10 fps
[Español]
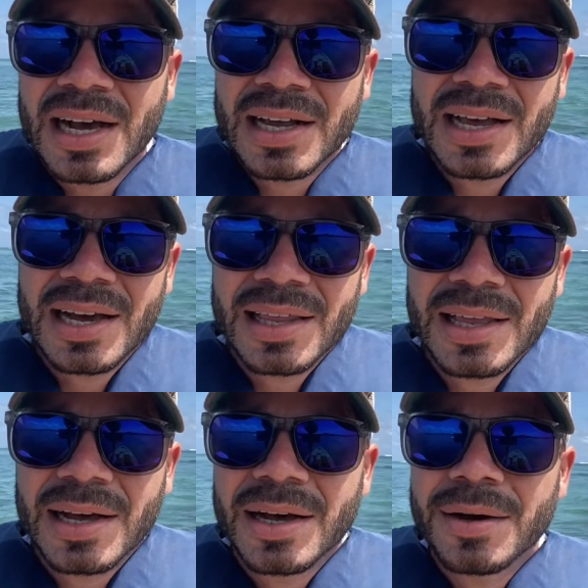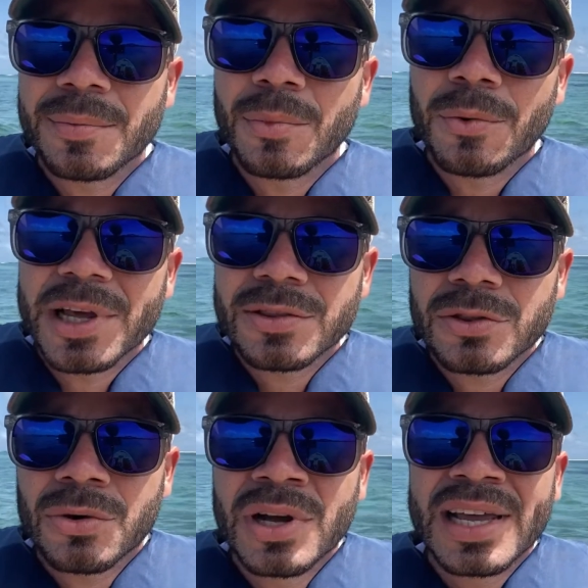a cada
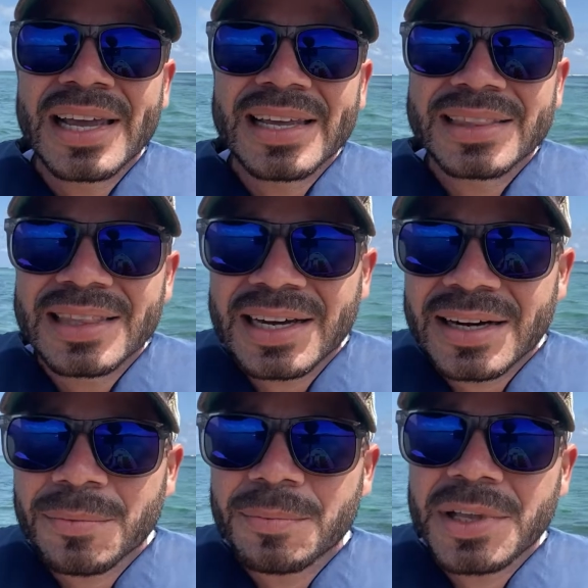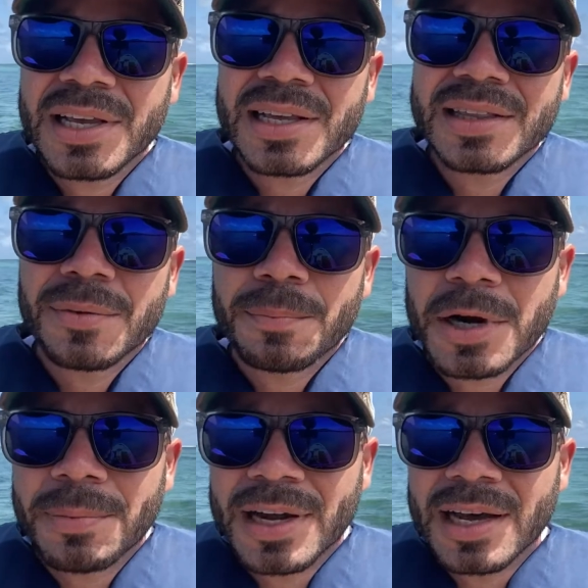momento, estar bien
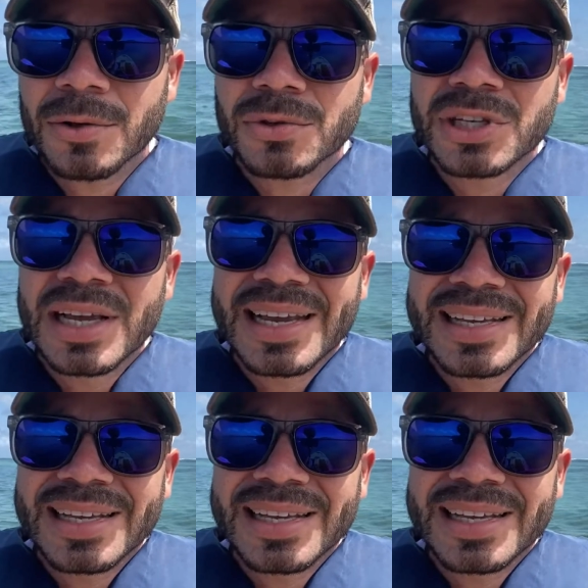preparados,